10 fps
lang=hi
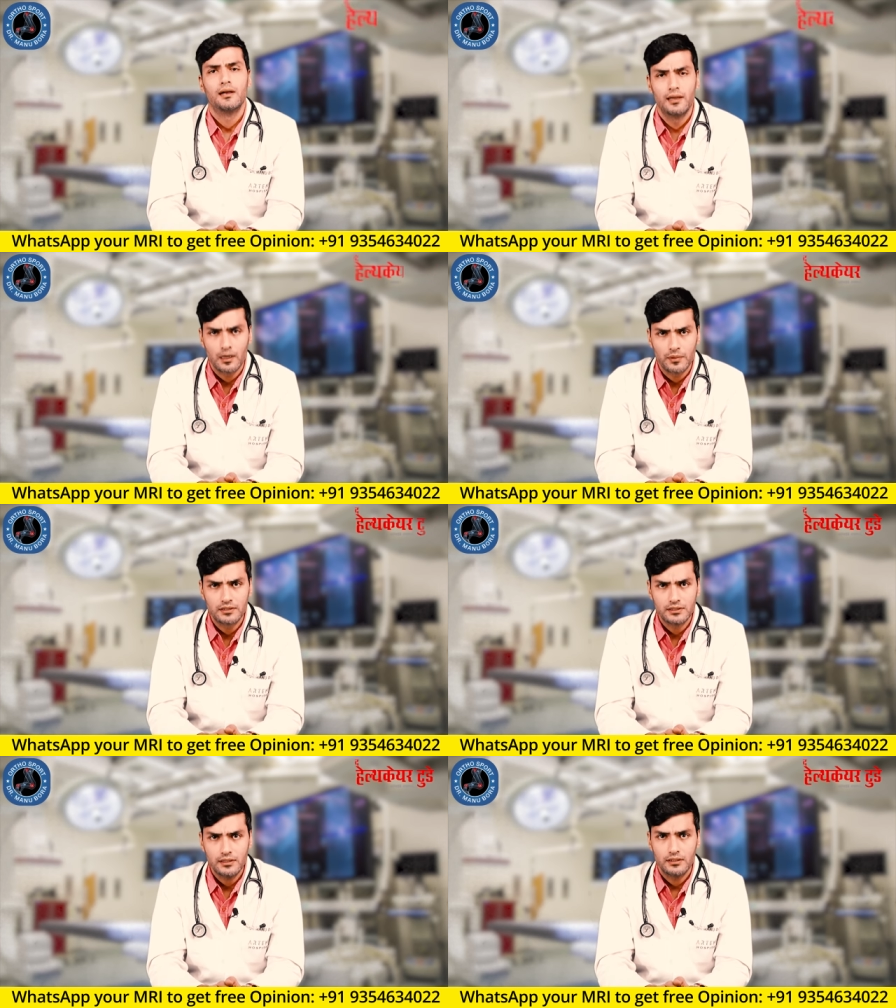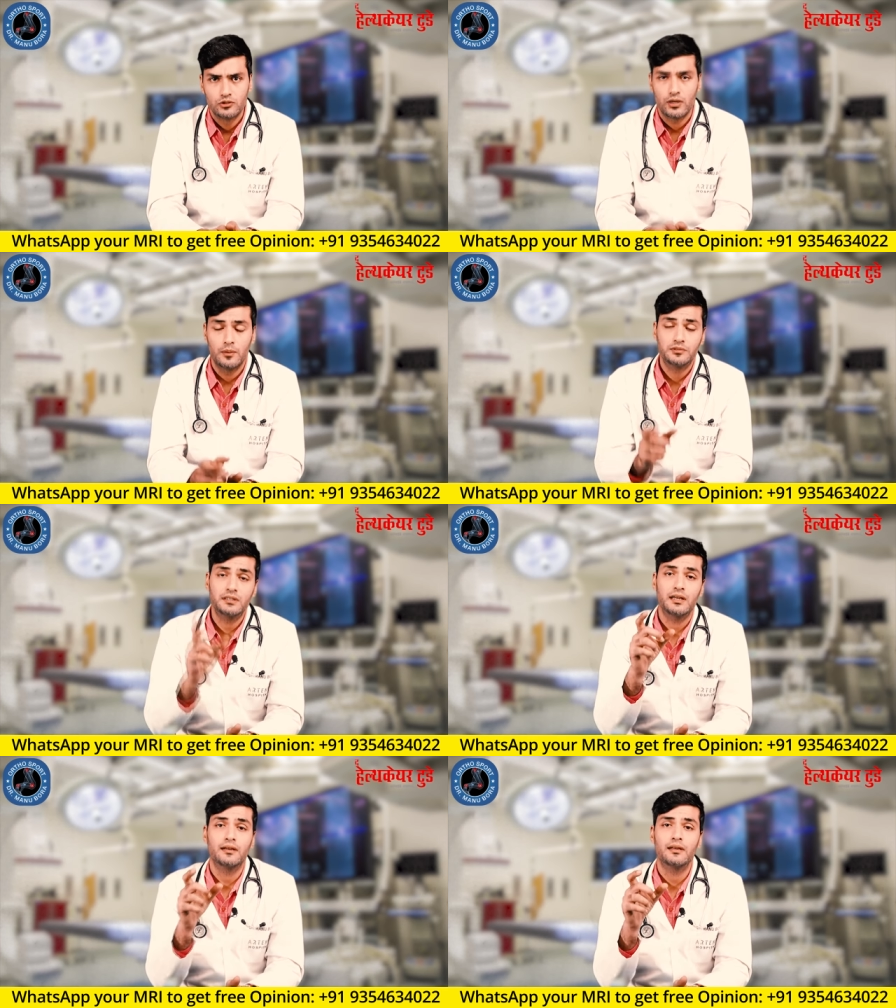लिगामेंट से जो
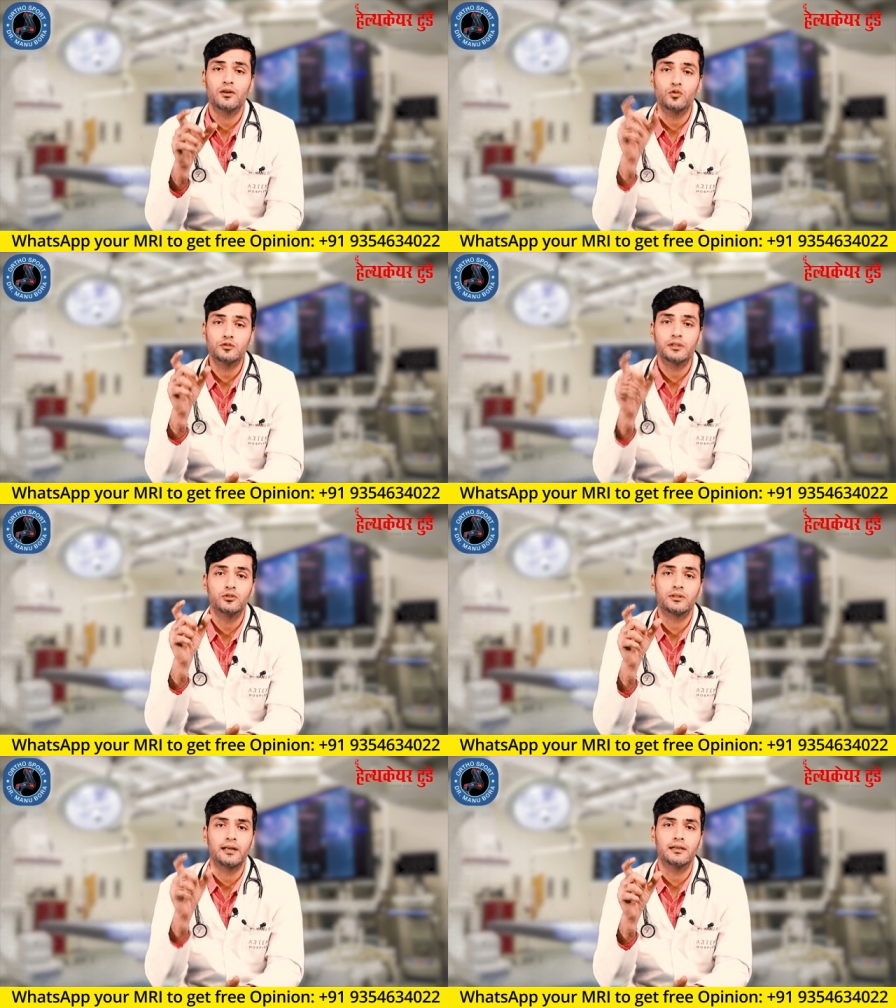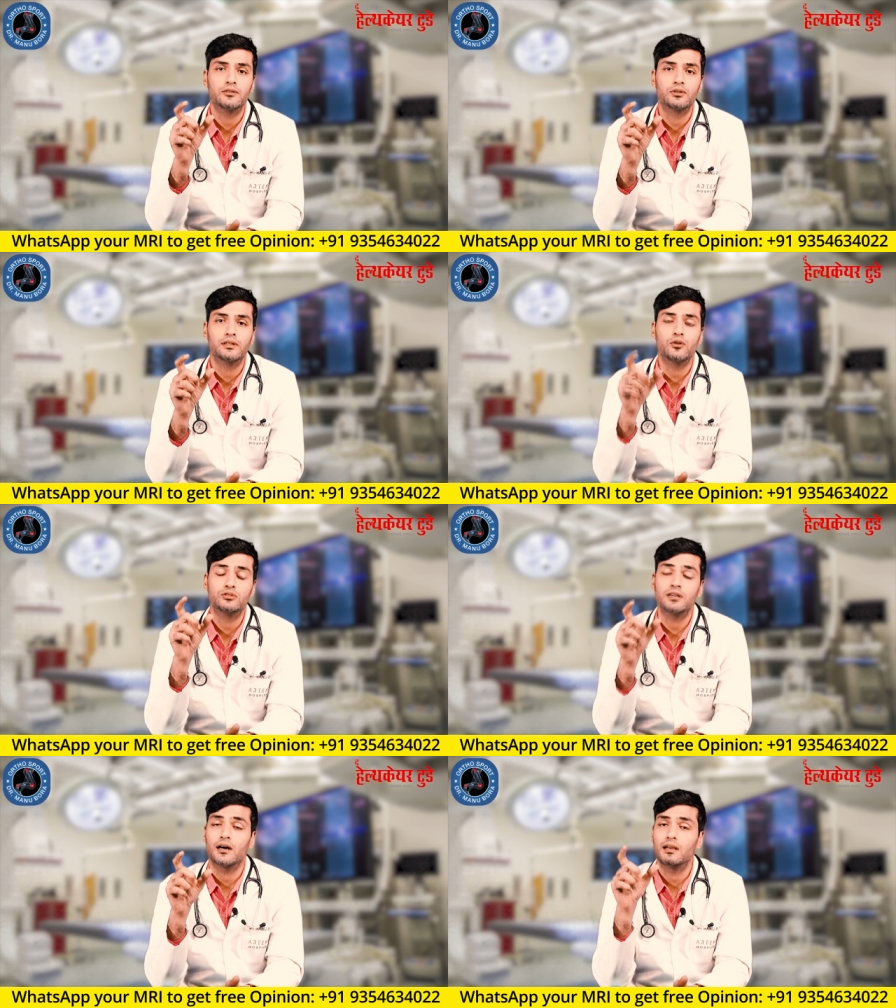हैमस्ट्रिंग टेंडन है उसकी जो टाइटनेस होती है
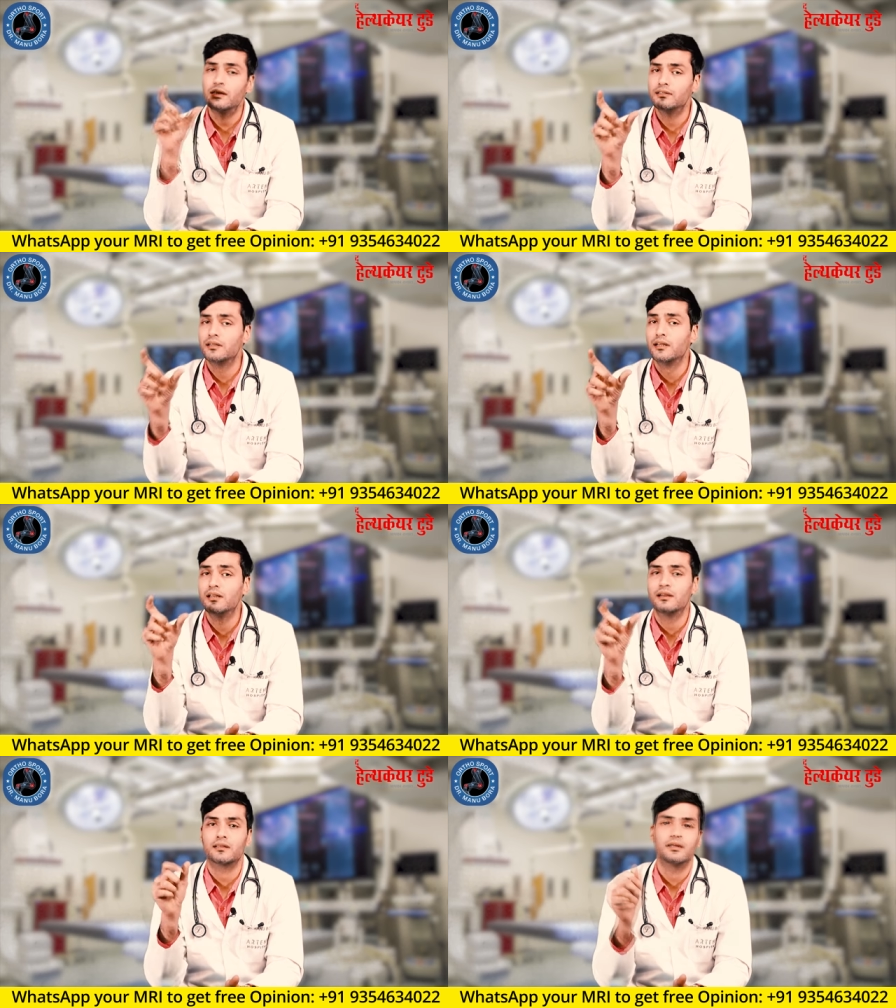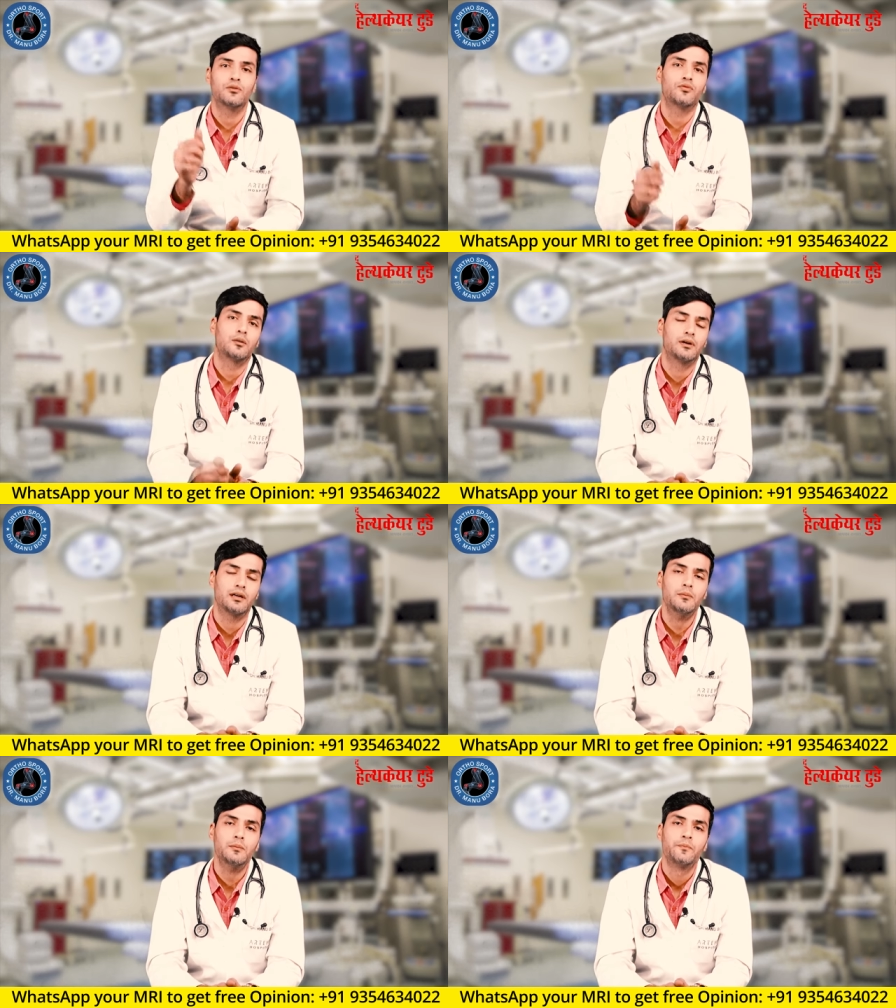उससे हल्की सी ढीली रखते हैं हम फाइबर
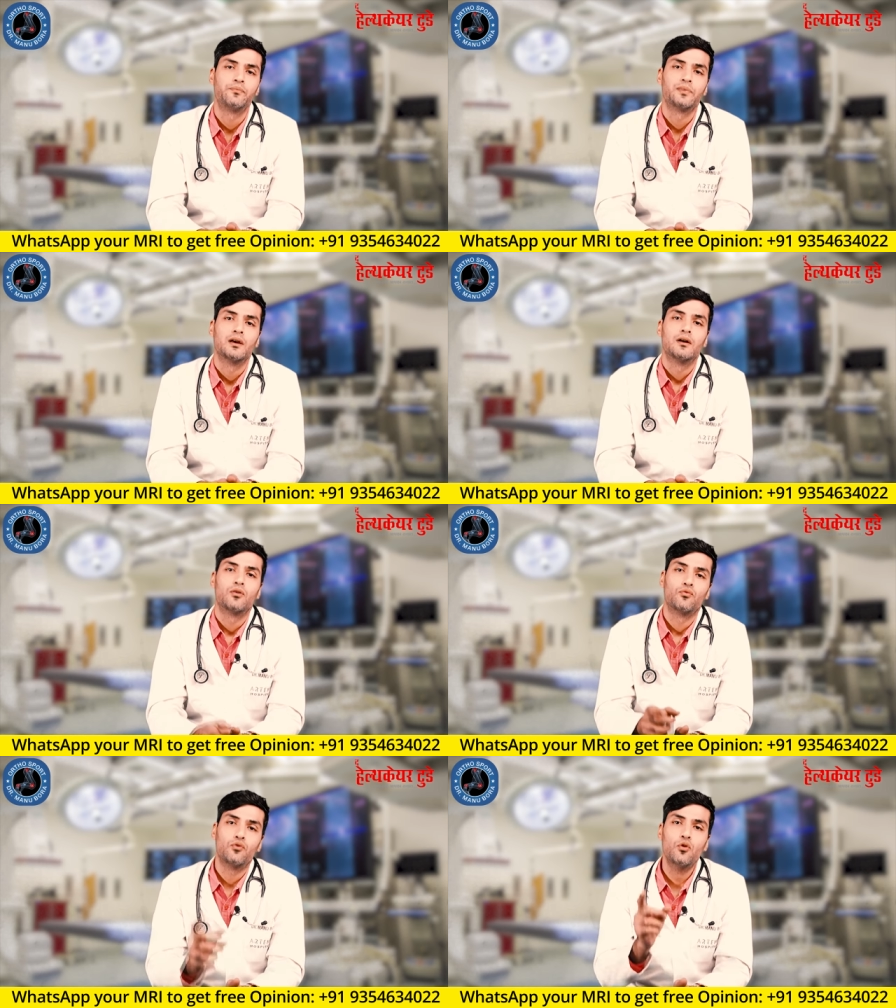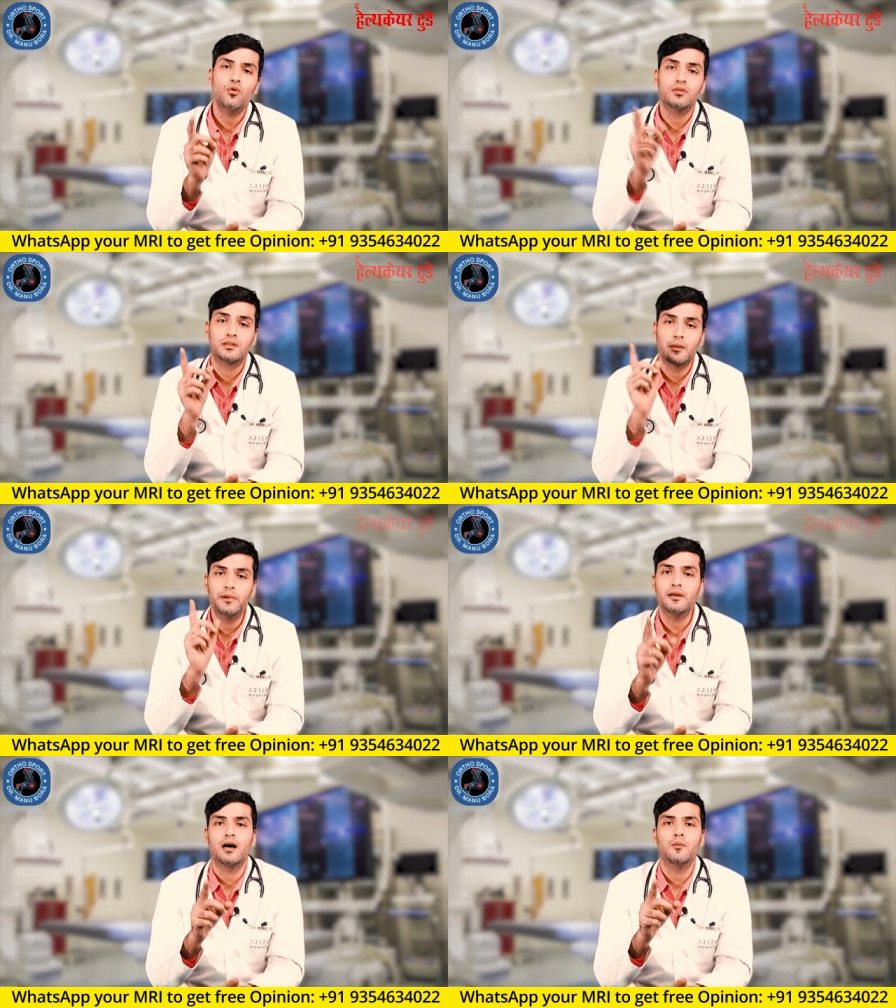टेप वो
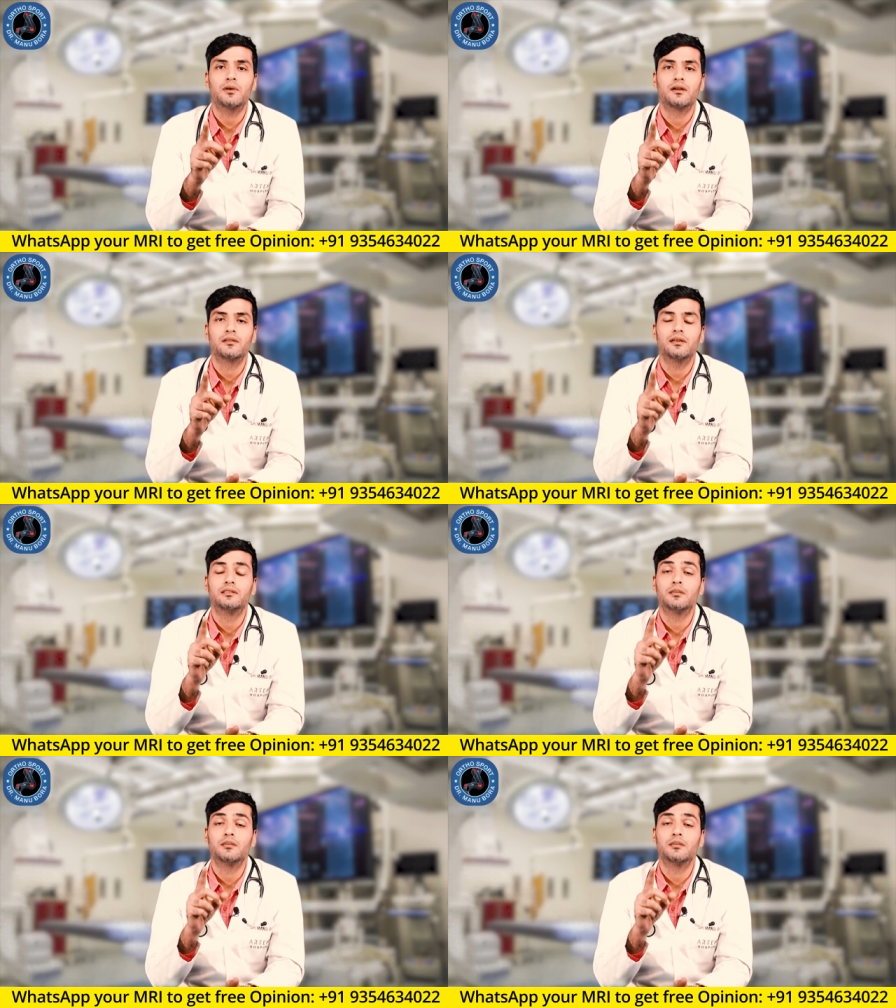तभी काम करती है